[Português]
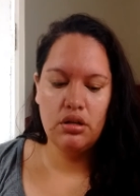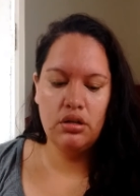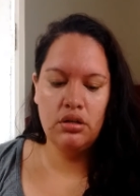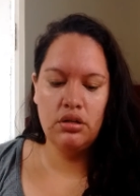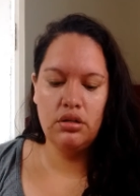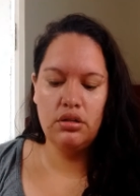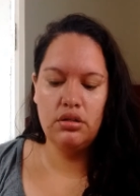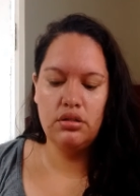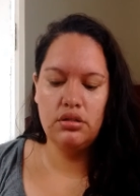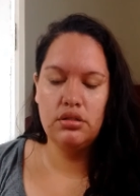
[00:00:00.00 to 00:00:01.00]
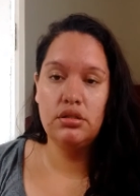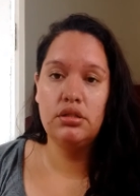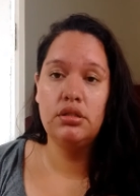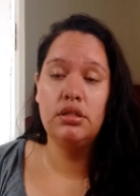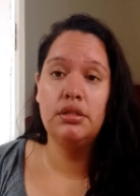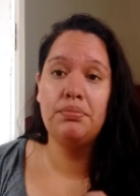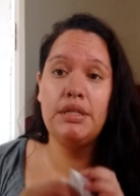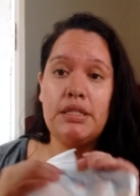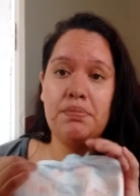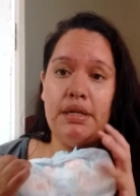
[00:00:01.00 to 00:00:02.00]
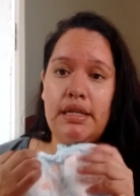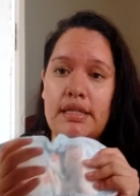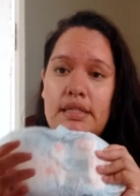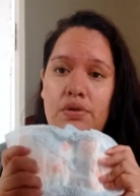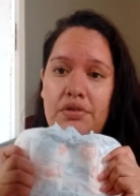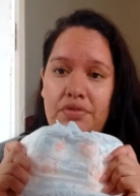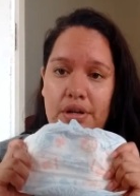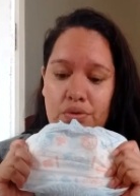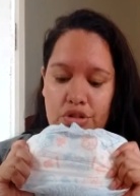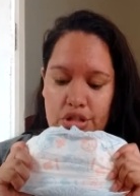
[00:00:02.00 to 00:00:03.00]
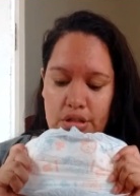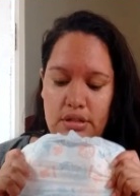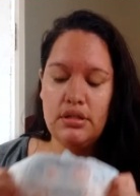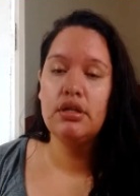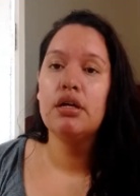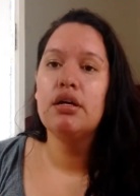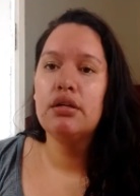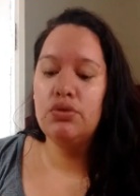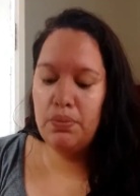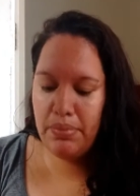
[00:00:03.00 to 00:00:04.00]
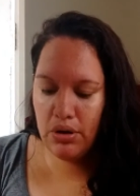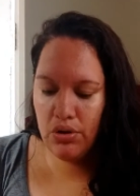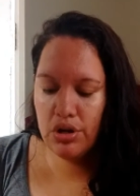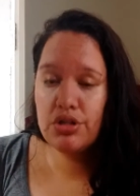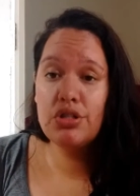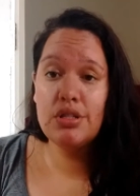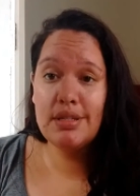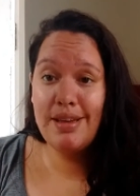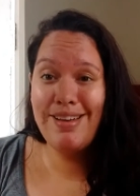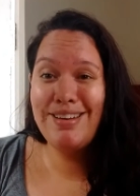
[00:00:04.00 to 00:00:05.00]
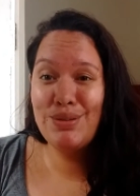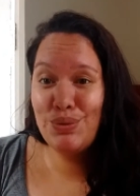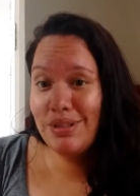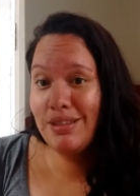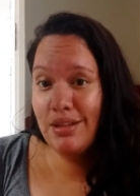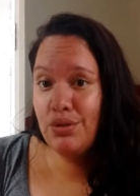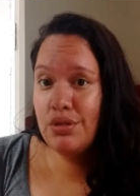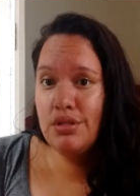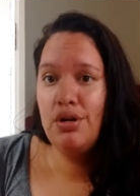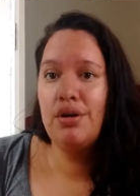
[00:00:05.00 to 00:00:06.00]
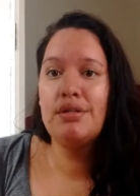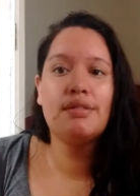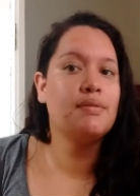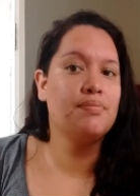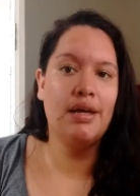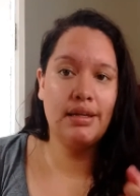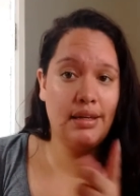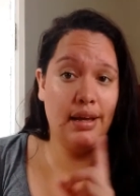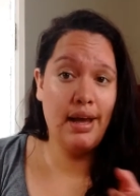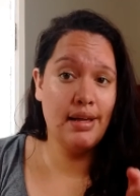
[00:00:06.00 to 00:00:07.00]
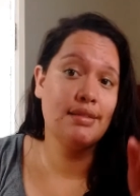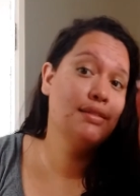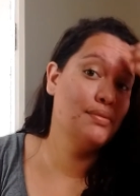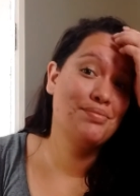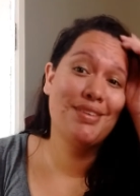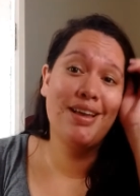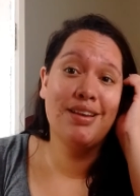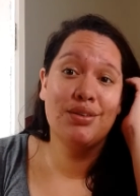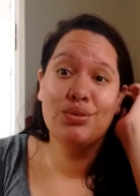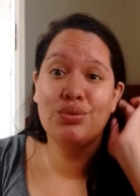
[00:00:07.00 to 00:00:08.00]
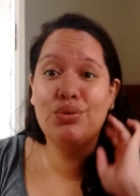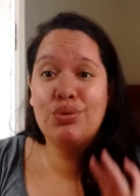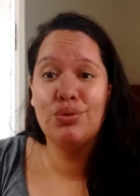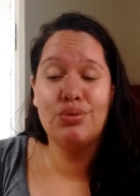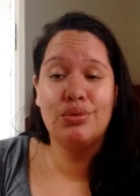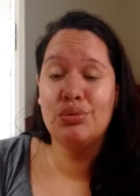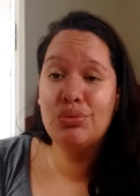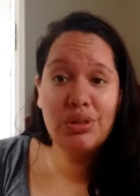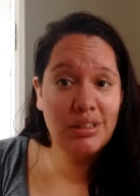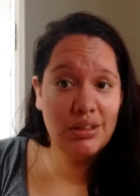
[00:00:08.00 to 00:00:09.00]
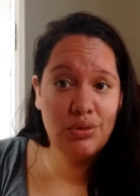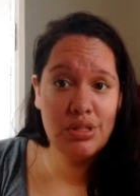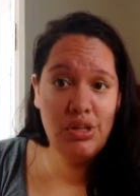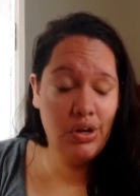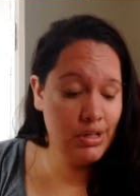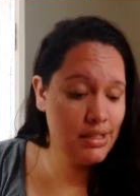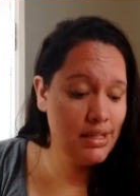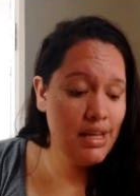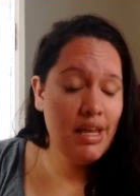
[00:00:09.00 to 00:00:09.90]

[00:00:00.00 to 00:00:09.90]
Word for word: Uh, minha experiência com a fraldinha. No pacote diz que ela dura até 12 horas. Aqui em casa ela não durou, não dura até 12 horas.